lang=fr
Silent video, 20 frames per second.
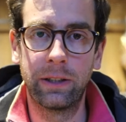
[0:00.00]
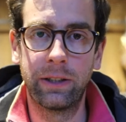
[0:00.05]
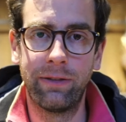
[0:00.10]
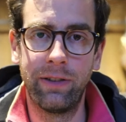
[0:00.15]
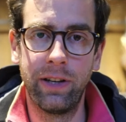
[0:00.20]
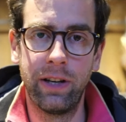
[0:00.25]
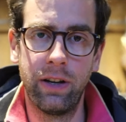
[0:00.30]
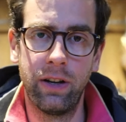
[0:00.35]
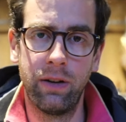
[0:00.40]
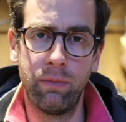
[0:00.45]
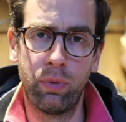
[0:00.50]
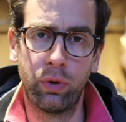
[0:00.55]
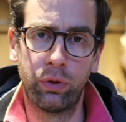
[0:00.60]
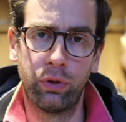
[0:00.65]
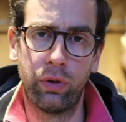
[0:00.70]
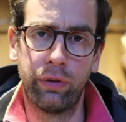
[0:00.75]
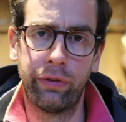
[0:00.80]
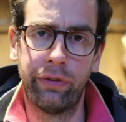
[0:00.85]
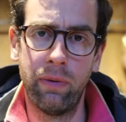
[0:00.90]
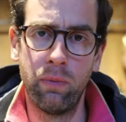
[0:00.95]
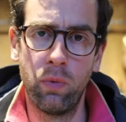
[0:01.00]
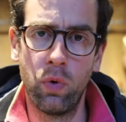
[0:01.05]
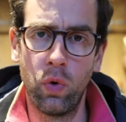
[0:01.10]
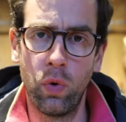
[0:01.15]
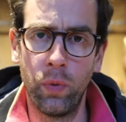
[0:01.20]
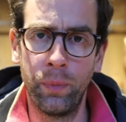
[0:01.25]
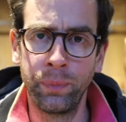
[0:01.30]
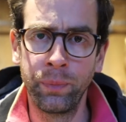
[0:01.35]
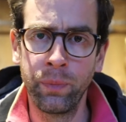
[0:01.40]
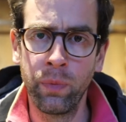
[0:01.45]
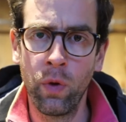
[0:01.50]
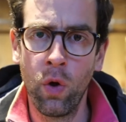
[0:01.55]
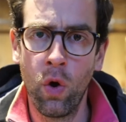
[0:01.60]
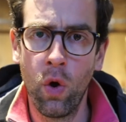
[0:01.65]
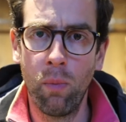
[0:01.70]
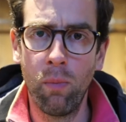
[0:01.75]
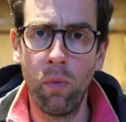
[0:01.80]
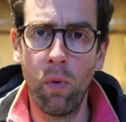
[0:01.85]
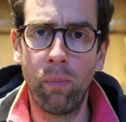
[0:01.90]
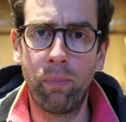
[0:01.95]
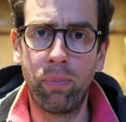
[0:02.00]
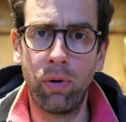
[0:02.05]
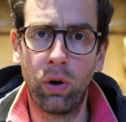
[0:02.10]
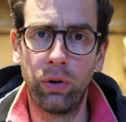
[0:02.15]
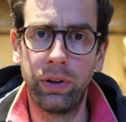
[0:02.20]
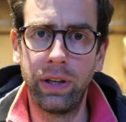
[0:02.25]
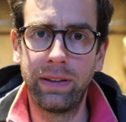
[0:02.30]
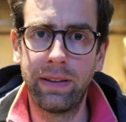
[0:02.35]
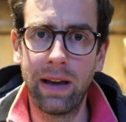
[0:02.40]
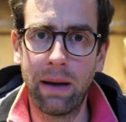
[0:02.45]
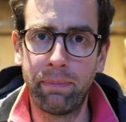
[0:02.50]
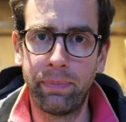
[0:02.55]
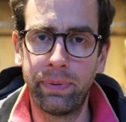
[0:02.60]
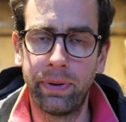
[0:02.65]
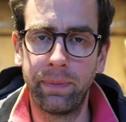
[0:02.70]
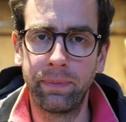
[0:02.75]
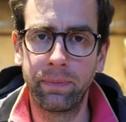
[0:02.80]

J'avais pourtant fait mon plan d'étape